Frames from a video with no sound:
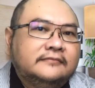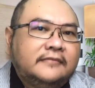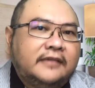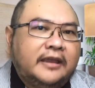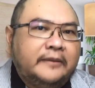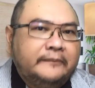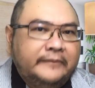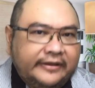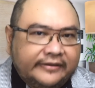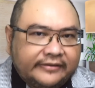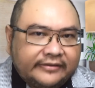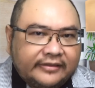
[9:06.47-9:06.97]

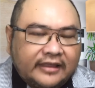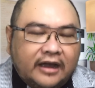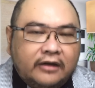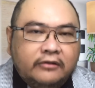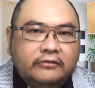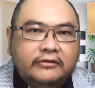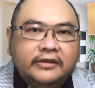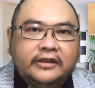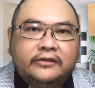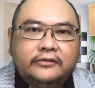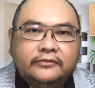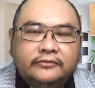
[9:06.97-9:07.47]
Iblis
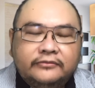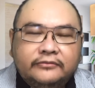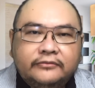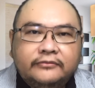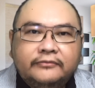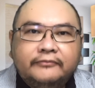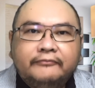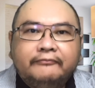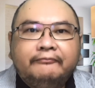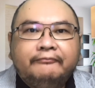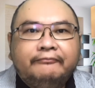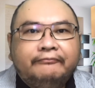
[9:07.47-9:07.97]
tahu itu.
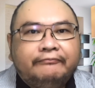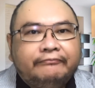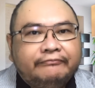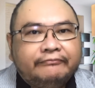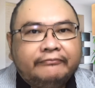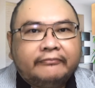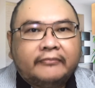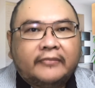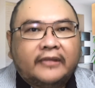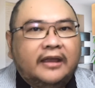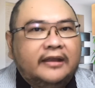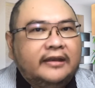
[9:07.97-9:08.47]

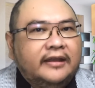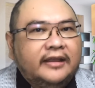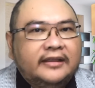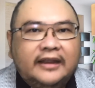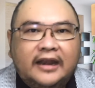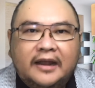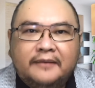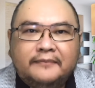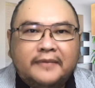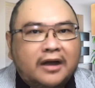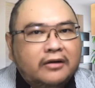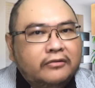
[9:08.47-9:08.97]
Dan dia
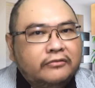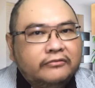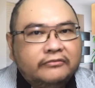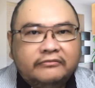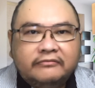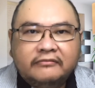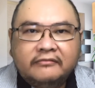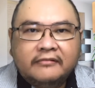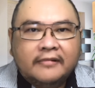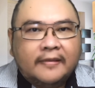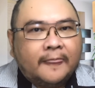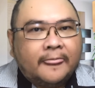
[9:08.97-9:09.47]
tidak mau.
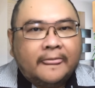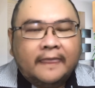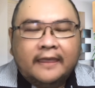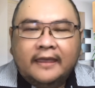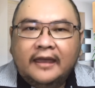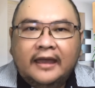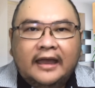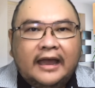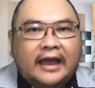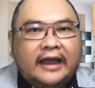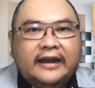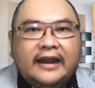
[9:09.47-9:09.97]

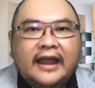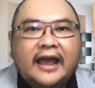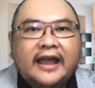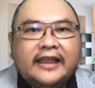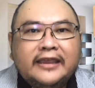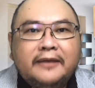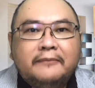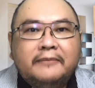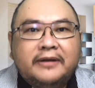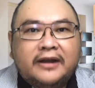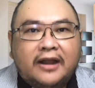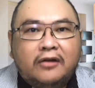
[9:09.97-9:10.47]
Anda
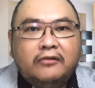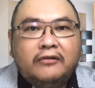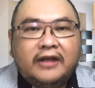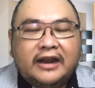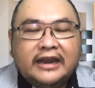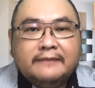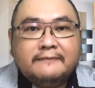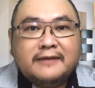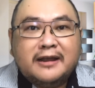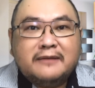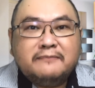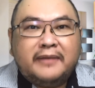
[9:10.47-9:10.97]
hanya menaruhkan
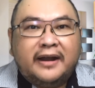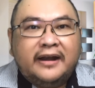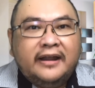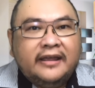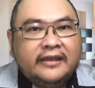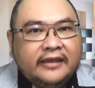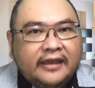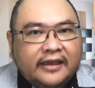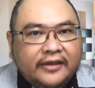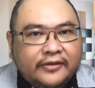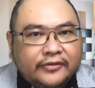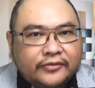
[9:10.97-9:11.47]
iman pada
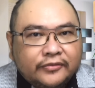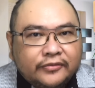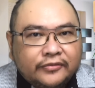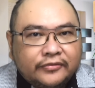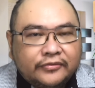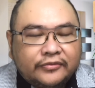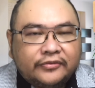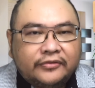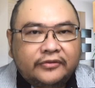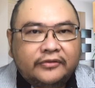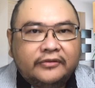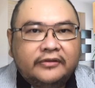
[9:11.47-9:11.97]

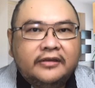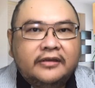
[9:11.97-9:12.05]
Yesus.